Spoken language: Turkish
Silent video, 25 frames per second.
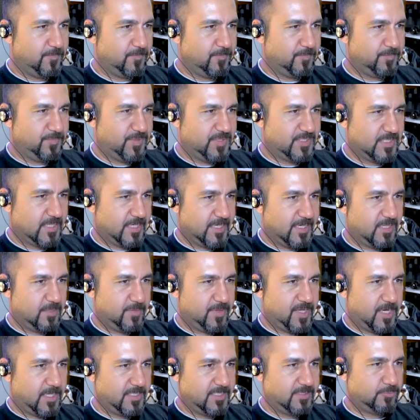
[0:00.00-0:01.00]
Bir tane de
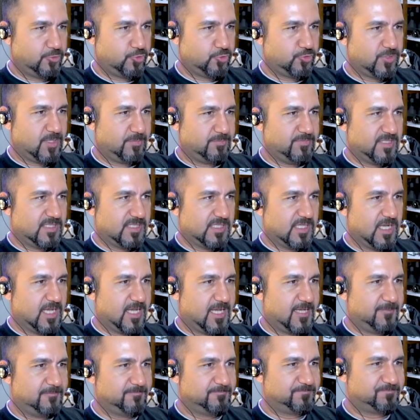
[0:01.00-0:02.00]
ben alayım şuradan bir silah.